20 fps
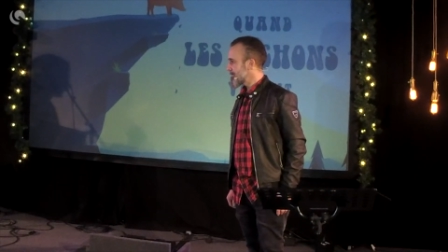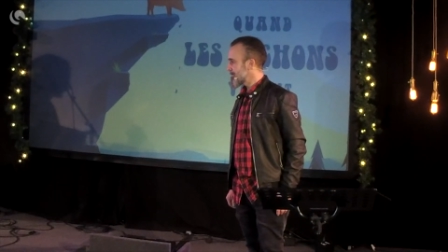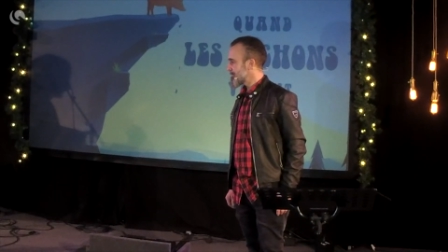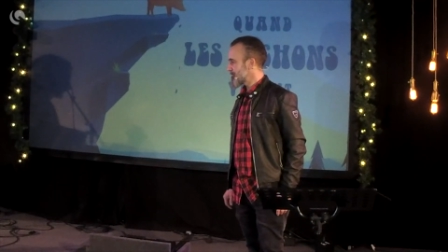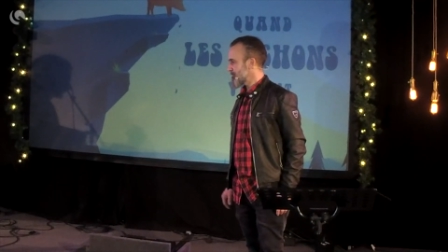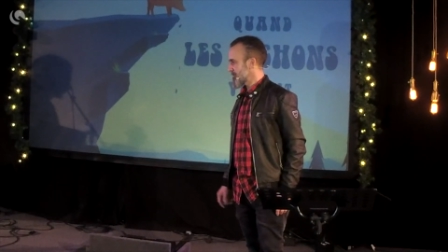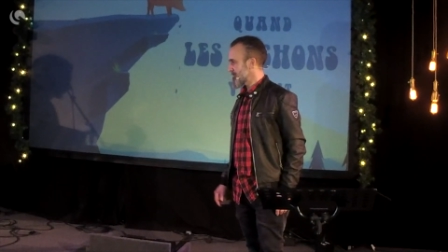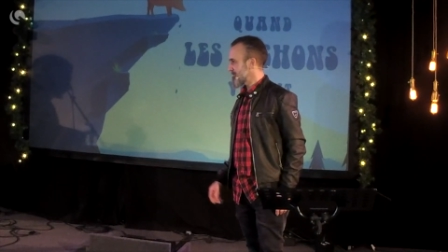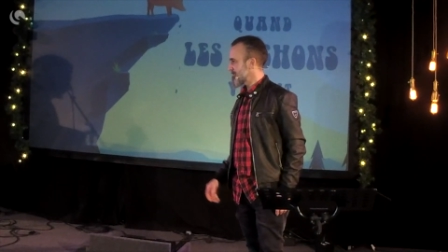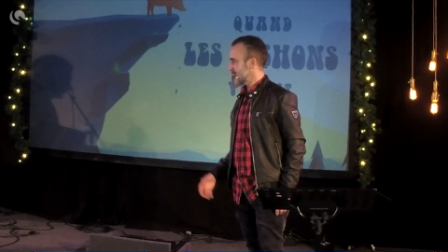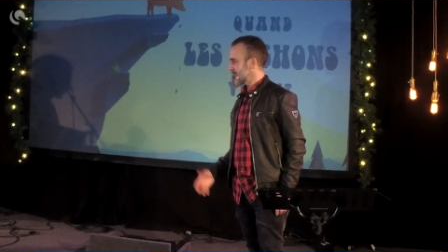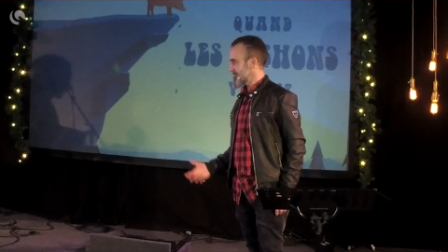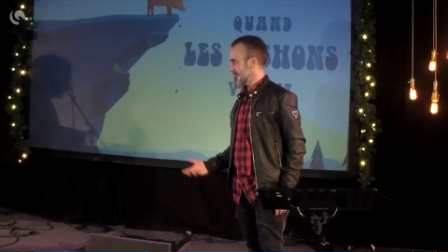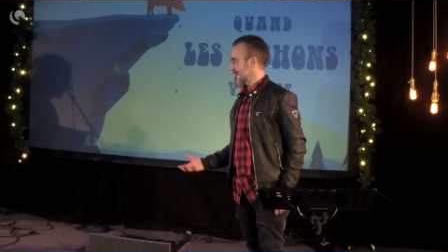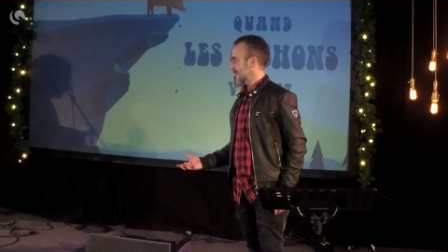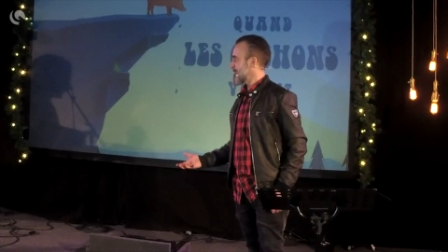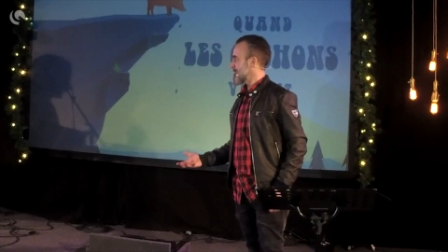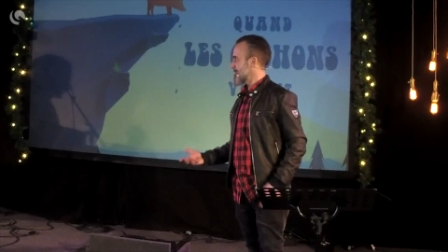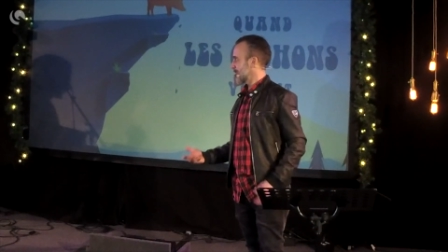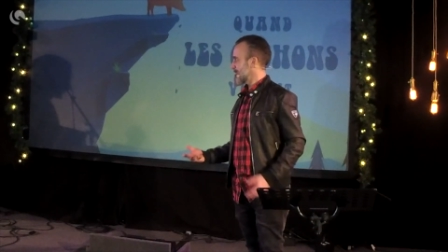Donc,
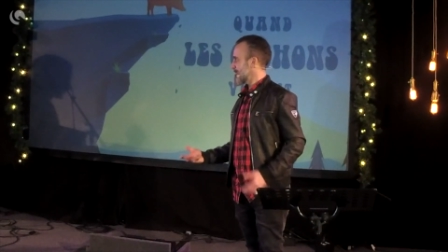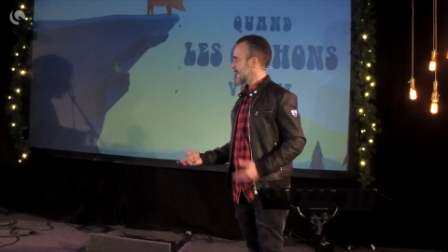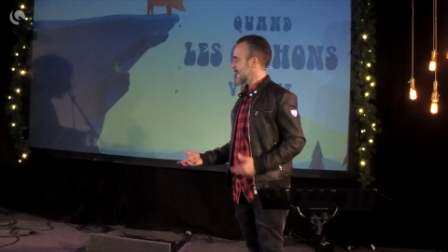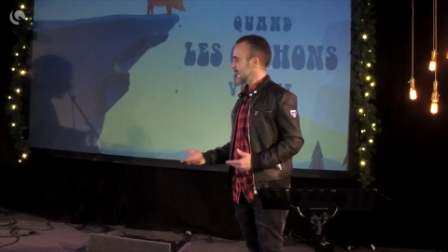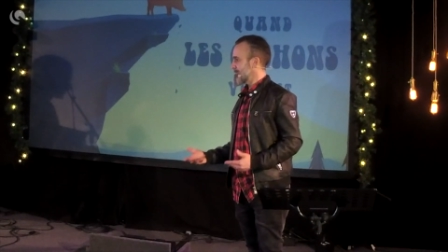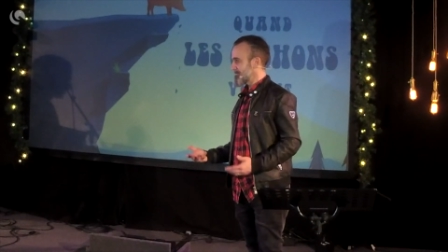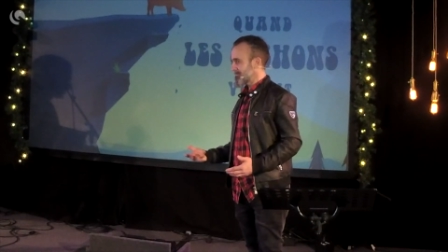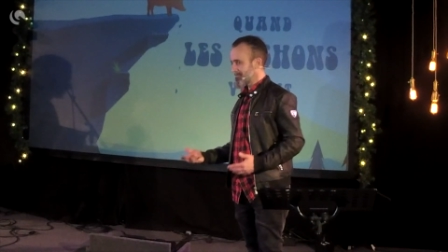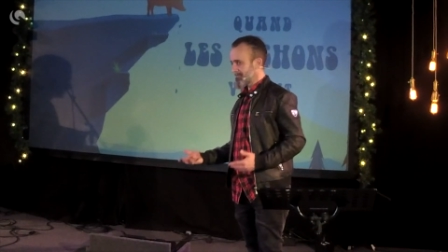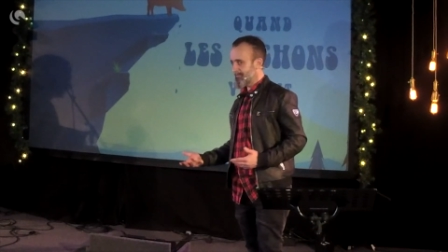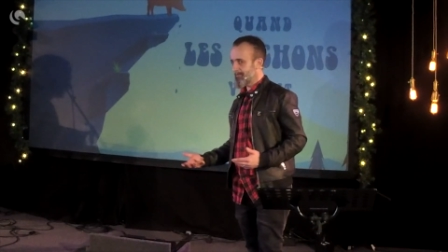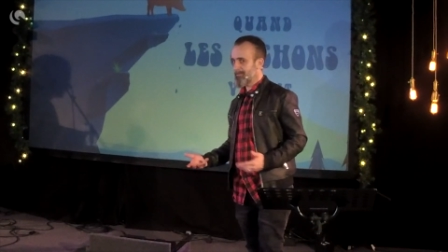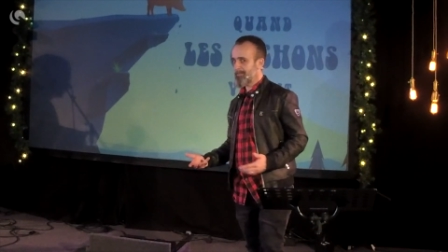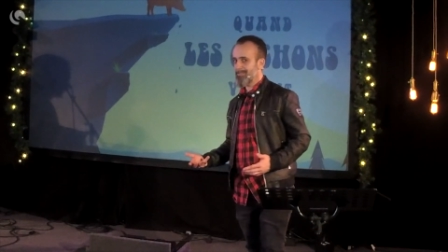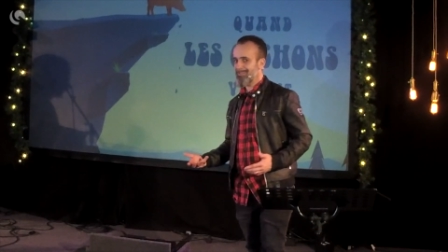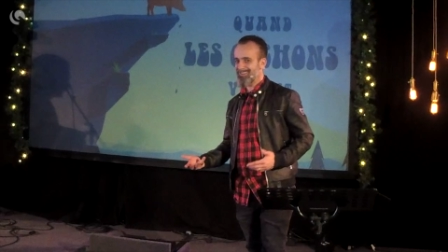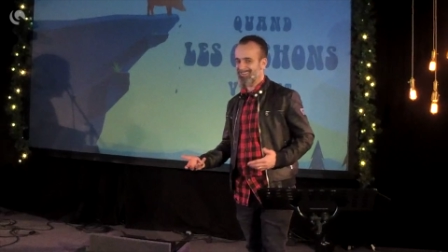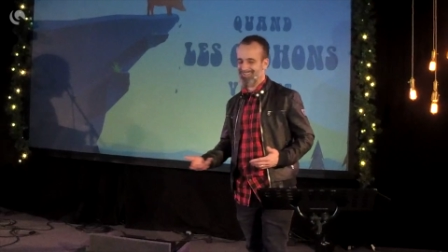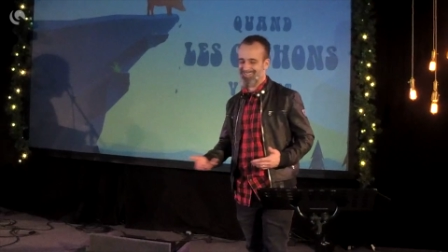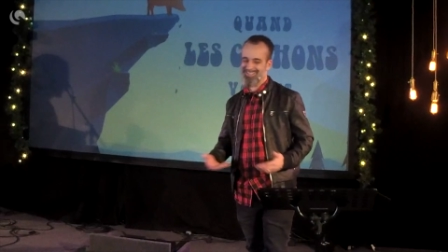attends,
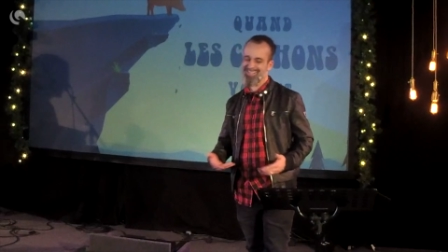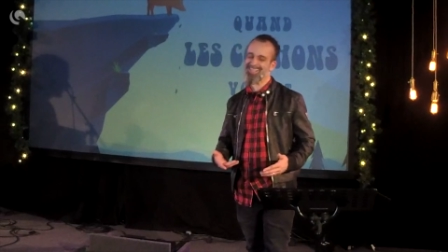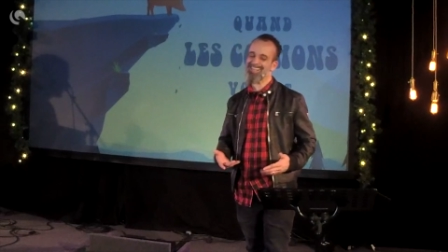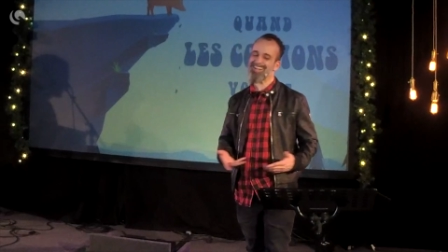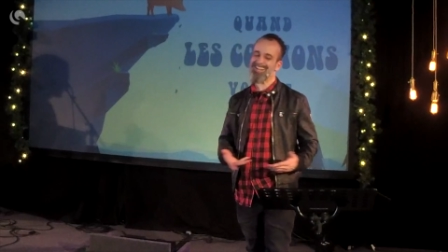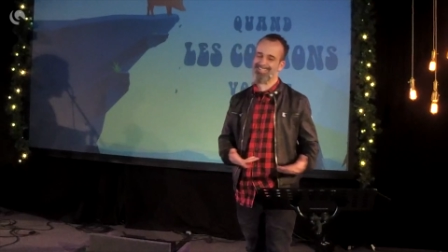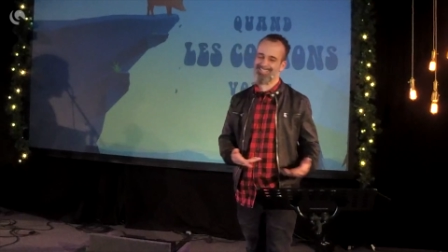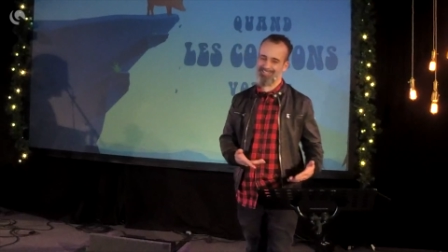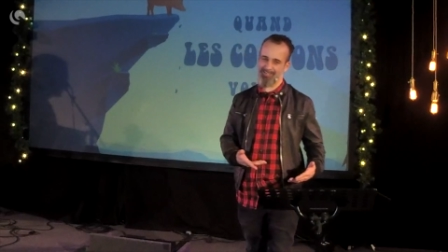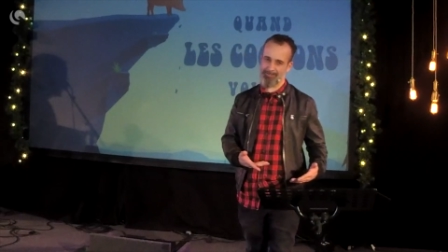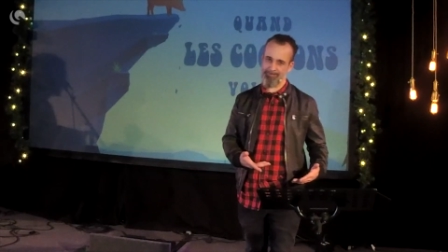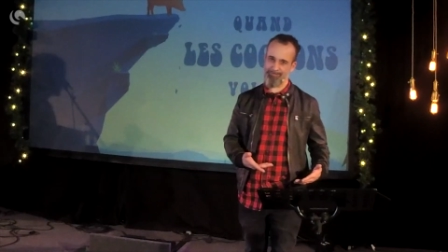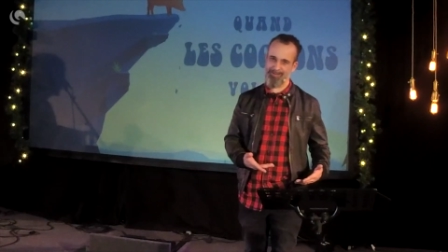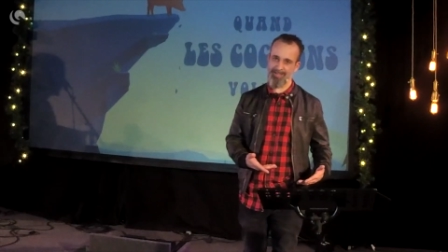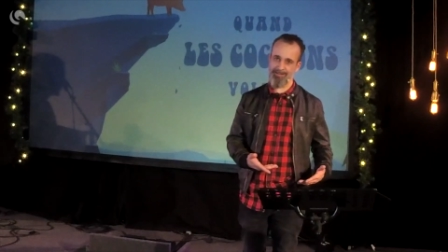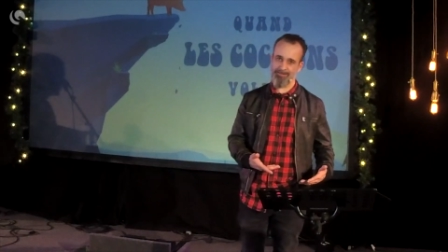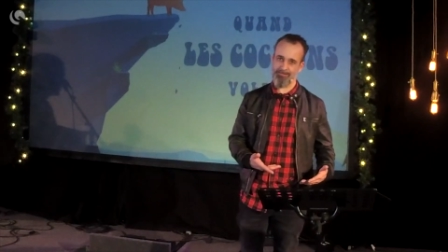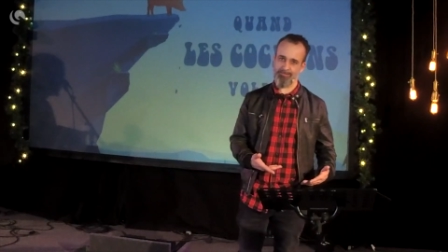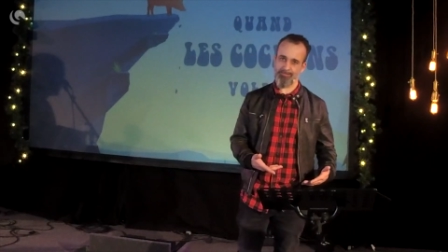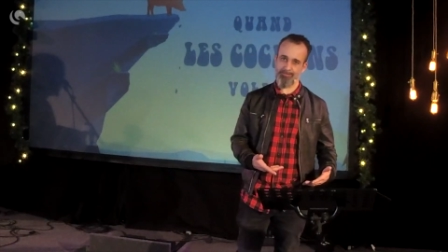il dit qu'il est
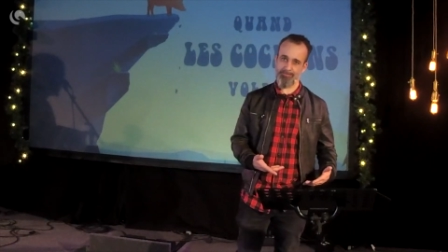5000,